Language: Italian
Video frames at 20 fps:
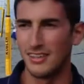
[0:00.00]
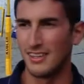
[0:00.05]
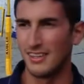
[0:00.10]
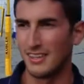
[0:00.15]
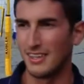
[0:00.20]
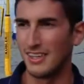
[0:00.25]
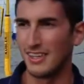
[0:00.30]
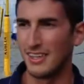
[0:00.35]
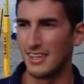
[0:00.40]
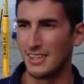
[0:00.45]

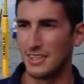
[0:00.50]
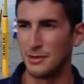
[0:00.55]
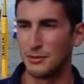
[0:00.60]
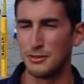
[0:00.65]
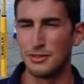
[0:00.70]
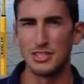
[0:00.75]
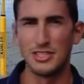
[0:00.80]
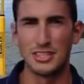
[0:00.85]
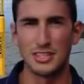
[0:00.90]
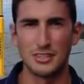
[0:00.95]
e
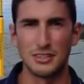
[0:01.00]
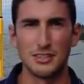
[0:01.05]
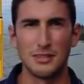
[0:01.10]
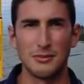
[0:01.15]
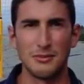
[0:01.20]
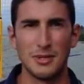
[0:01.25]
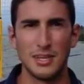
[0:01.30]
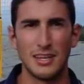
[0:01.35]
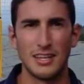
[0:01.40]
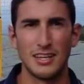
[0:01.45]
devo dire che è
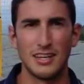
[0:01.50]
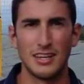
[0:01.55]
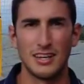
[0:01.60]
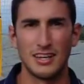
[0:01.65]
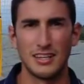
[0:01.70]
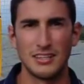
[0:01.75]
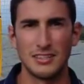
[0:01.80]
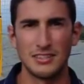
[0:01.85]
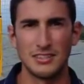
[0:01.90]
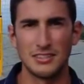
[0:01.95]
una
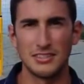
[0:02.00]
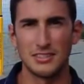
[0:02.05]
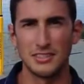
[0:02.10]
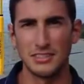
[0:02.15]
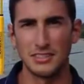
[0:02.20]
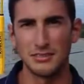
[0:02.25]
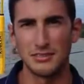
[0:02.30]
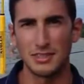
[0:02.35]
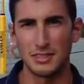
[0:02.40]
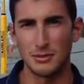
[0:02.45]
bella
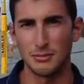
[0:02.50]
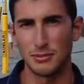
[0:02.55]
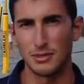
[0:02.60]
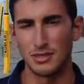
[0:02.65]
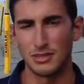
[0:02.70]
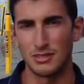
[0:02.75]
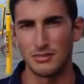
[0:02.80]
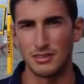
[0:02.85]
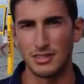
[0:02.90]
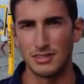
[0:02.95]
iniziativa che
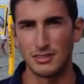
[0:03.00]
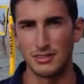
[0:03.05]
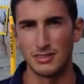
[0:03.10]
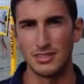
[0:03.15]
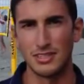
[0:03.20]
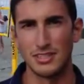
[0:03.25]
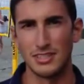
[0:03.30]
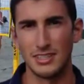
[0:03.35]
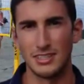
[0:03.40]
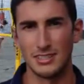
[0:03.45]
porta
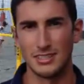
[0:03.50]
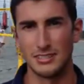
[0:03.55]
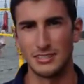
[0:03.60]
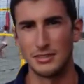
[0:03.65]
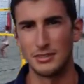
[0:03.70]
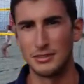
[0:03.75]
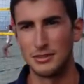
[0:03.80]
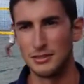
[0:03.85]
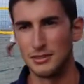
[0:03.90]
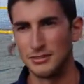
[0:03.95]
avanti
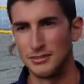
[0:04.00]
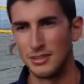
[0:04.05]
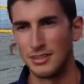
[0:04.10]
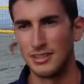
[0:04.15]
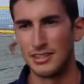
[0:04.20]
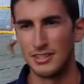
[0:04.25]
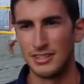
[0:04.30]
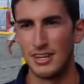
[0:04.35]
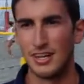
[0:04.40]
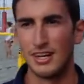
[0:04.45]
Trentino
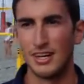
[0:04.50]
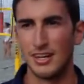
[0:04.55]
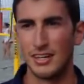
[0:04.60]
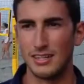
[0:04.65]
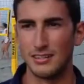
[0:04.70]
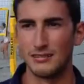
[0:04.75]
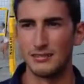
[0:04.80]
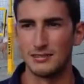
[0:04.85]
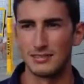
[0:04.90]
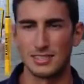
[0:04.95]
Volley da,
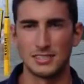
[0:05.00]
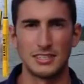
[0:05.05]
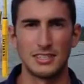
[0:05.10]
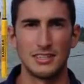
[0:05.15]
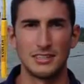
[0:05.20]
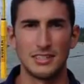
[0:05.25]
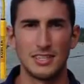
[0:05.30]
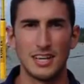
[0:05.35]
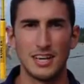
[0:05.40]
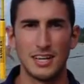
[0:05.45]
da
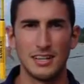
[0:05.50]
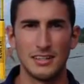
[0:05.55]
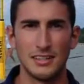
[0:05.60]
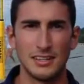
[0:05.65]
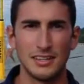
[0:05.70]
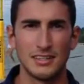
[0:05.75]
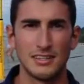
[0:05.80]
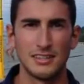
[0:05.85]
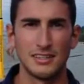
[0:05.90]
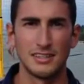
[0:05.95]
tanti
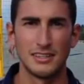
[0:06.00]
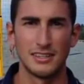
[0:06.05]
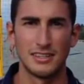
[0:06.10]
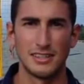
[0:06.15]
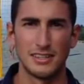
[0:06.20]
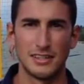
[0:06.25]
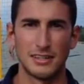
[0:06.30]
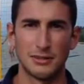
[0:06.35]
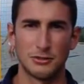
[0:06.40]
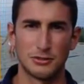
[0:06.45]
anni
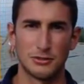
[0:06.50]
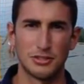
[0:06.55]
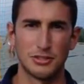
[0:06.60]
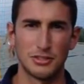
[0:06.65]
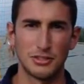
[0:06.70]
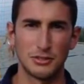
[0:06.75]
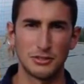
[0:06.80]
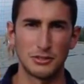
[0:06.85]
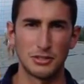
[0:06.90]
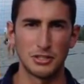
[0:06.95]
e ho
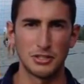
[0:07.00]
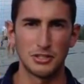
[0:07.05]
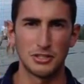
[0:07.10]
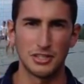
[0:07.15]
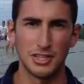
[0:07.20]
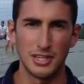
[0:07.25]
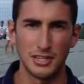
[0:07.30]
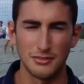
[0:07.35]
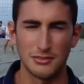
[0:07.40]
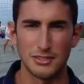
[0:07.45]
sentito che ogni
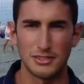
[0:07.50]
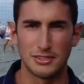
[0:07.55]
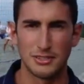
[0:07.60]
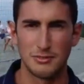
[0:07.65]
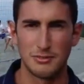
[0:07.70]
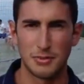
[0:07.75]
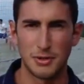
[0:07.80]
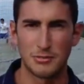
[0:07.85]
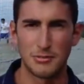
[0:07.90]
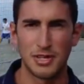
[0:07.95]
anno va
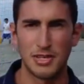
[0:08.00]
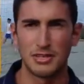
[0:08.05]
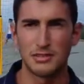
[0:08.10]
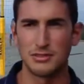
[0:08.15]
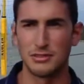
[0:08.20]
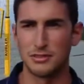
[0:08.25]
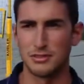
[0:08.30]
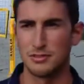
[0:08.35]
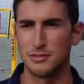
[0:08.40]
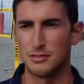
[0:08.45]
sempre meglio,
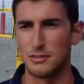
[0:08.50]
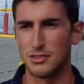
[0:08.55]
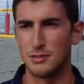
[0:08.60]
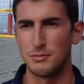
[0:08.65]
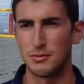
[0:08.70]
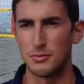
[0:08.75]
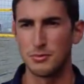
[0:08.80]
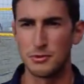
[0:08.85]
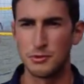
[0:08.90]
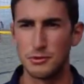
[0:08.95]
ci sono
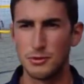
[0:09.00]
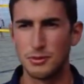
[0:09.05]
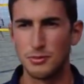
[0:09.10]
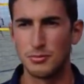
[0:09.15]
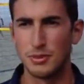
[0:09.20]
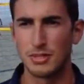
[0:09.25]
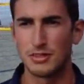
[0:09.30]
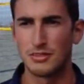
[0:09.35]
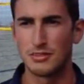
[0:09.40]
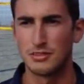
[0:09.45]
sempre più
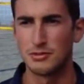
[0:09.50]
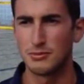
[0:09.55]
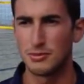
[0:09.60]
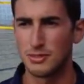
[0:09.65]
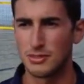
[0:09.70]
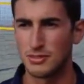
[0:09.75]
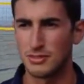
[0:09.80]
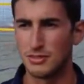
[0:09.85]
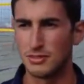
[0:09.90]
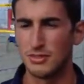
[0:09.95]

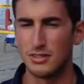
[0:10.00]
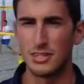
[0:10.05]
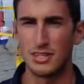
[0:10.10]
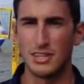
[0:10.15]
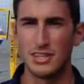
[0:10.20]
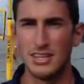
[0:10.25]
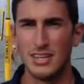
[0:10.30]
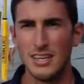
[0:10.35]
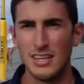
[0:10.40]
partecipazioni